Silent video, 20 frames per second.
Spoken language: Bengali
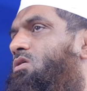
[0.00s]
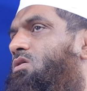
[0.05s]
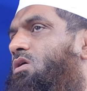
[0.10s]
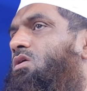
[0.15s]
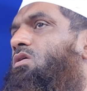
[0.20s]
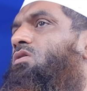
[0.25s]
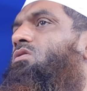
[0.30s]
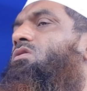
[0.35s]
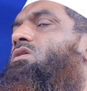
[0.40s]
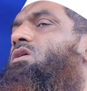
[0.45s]

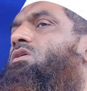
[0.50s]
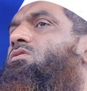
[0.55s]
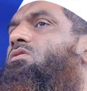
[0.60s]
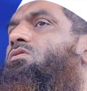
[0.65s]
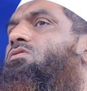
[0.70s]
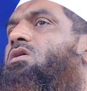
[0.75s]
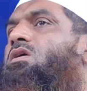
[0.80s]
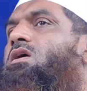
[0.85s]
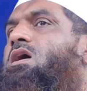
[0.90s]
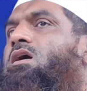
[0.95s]
কলঙ্কিত
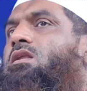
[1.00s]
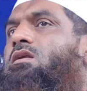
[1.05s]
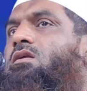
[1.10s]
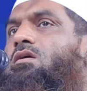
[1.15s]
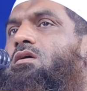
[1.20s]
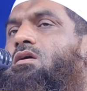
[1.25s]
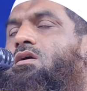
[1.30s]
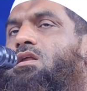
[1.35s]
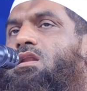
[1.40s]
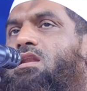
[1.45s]
করার
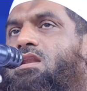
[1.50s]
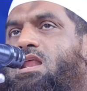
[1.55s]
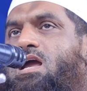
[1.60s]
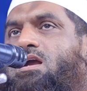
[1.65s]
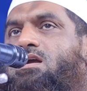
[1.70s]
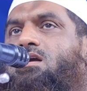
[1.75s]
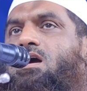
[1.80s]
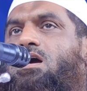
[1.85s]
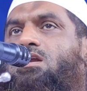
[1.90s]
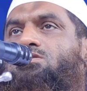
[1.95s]

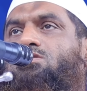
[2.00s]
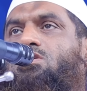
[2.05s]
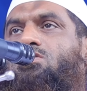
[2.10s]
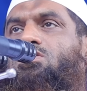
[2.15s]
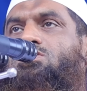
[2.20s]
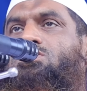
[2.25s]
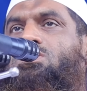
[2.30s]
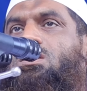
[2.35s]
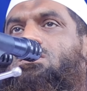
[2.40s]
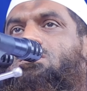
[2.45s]

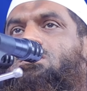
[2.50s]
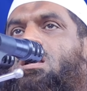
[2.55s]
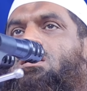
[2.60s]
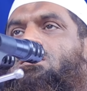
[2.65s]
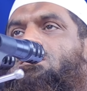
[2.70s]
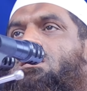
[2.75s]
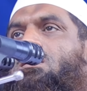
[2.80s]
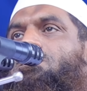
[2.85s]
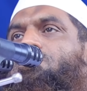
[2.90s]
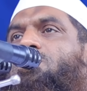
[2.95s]
ন্যাক্কারজনক
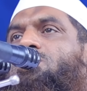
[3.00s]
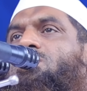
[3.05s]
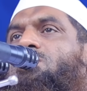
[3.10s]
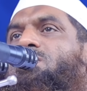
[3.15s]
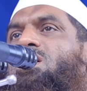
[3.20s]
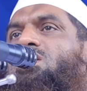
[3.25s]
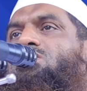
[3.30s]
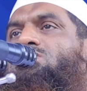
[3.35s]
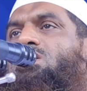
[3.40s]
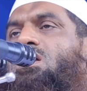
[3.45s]
সিদ্ধান্তের
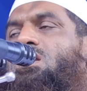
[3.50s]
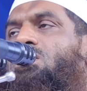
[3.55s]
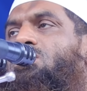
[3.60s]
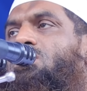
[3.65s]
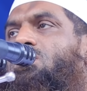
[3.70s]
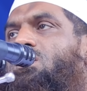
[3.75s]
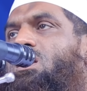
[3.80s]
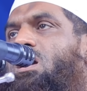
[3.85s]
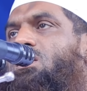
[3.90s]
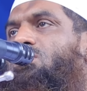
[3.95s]
প্রতিবাদ
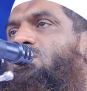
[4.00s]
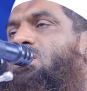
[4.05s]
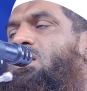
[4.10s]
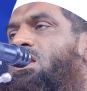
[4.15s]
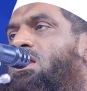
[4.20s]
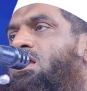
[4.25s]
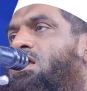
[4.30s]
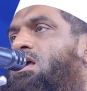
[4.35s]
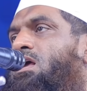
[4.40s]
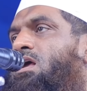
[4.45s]
জানানোর কারণে
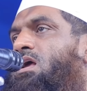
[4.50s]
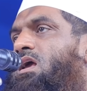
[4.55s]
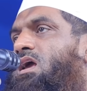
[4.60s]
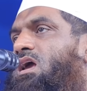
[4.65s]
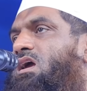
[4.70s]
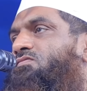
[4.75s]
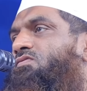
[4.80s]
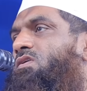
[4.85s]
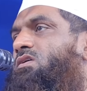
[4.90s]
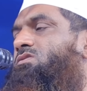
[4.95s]

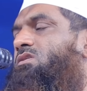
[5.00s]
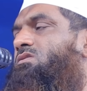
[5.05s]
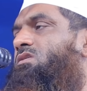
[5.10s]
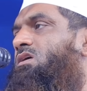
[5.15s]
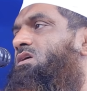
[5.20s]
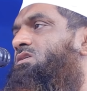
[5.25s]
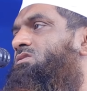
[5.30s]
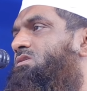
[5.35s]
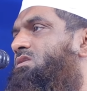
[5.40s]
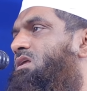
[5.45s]
হেফাজতে
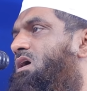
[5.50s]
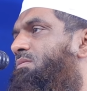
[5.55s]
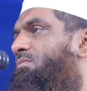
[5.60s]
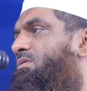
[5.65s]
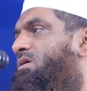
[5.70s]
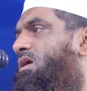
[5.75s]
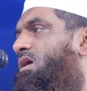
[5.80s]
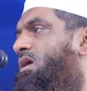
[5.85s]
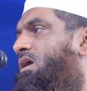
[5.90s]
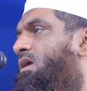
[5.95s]

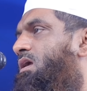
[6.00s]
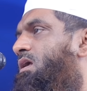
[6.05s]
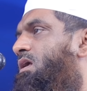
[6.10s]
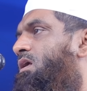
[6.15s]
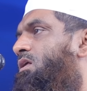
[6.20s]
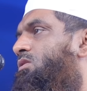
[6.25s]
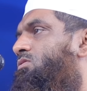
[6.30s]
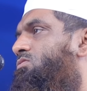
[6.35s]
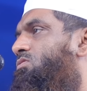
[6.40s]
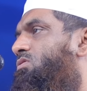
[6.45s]
ইসলামকে
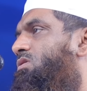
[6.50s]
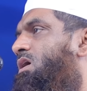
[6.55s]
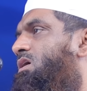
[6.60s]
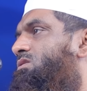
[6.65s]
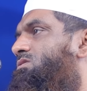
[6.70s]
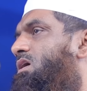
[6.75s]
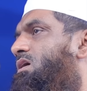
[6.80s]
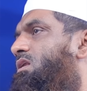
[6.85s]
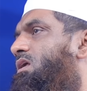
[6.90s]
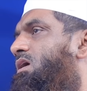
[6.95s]
দুই
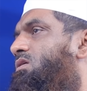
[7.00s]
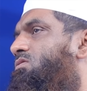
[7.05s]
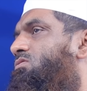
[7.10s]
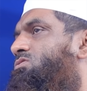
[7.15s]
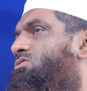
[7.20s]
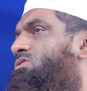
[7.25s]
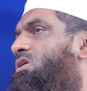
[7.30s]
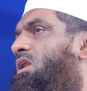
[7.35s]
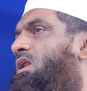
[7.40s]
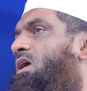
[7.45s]

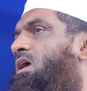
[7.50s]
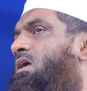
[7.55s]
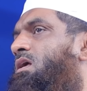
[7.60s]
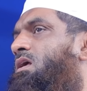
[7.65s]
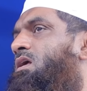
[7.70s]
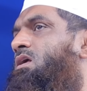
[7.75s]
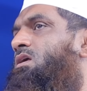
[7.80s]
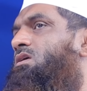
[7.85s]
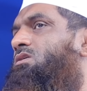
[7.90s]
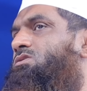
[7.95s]
সালে
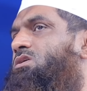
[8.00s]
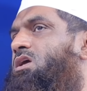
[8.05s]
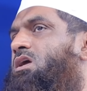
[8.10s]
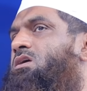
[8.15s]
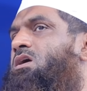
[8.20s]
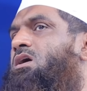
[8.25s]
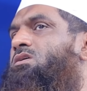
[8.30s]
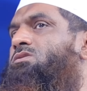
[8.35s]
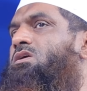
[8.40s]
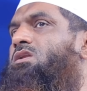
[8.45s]
শেখ
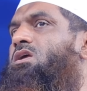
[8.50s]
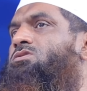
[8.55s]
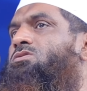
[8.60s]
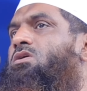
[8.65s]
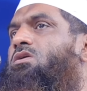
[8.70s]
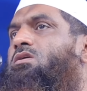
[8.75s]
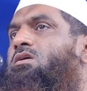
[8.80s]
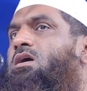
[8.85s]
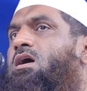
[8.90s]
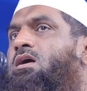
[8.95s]
হাসিনা
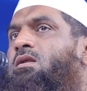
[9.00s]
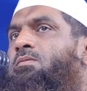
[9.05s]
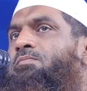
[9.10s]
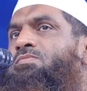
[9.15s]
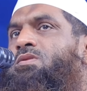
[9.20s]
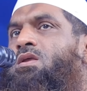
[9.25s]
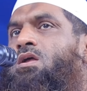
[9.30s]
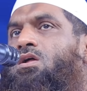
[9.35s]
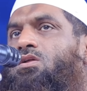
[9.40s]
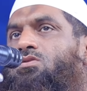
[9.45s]
সরকার
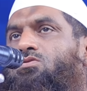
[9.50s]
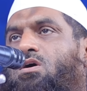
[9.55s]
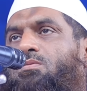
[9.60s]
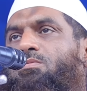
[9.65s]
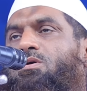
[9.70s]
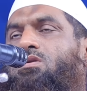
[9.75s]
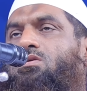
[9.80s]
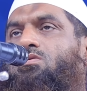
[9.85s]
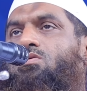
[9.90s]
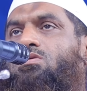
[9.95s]

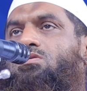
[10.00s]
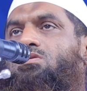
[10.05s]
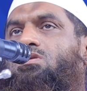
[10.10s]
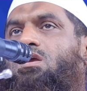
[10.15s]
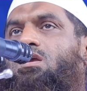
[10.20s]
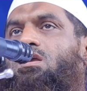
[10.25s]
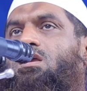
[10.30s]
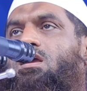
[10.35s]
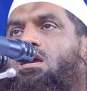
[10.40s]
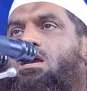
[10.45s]
দমন
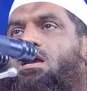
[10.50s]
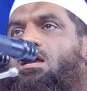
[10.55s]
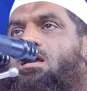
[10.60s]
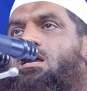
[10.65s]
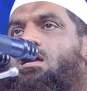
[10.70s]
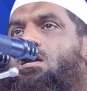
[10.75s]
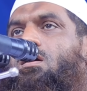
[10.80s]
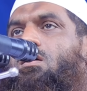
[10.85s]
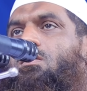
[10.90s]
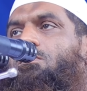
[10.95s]
করতে গিয়ে
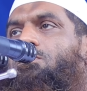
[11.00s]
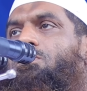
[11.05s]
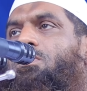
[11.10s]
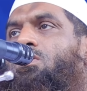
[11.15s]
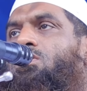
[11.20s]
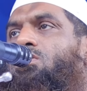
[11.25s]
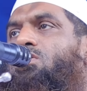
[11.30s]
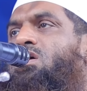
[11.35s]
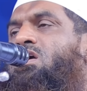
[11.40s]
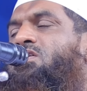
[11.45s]

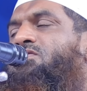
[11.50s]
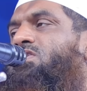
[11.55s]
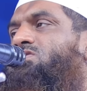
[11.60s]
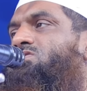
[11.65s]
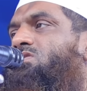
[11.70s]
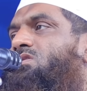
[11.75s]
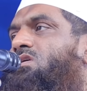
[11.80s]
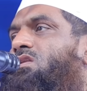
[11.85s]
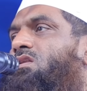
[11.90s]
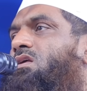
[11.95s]
বহু
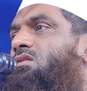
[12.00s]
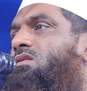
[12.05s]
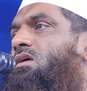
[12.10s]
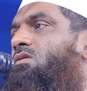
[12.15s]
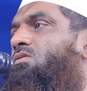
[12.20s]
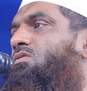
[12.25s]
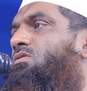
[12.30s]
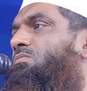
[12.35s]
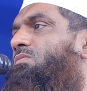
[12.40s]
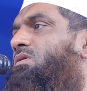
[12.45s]
হেফাজতের
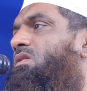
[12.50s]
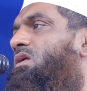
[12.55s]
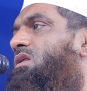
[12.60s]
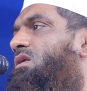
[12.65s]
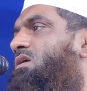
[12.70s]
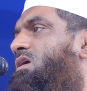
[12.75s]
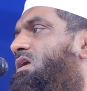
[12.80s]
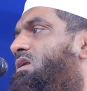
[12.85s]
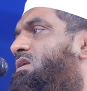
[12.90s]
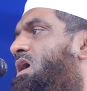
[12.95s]

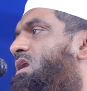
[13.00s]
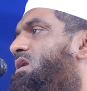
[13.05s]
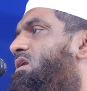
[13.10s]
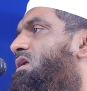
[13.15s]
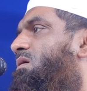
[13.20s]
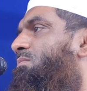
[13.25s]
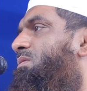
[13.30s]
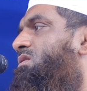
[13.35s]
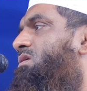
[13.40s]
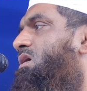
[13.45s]
নেতাকর্মীদেরকে
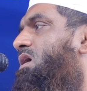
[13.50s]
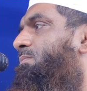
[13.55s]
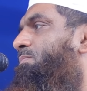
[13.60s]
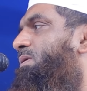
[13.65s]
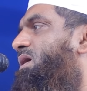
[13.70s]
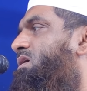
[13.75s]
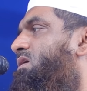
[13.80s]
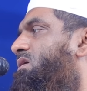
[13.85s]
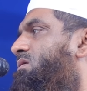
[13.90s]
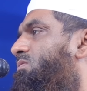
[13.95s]
ঠান্ডা মাথায়
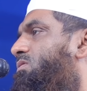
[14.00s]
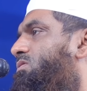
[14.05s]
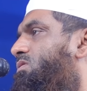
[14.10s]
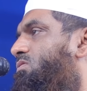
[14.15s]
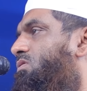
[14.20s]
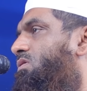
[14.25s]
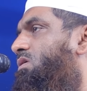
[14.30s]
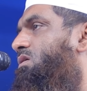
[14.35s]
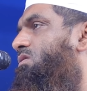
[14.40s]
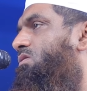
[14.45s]
পাখির মতো
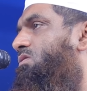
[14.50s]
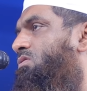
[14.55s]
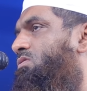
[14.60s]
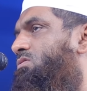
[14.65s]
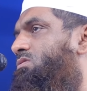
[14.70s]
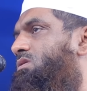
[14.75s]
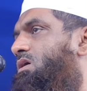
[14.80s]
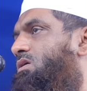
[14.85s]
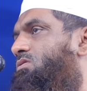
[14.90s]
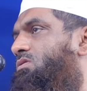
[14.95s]
গুলি করে
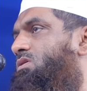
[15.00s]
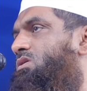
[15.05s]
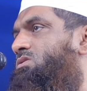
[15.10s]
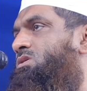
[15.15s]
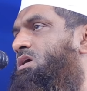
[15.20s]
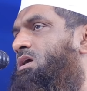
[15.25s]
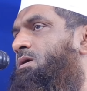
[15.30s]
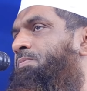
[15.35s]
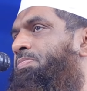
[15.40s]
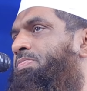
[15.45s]
হত্যা
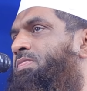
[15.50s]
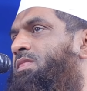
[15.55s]
করেছে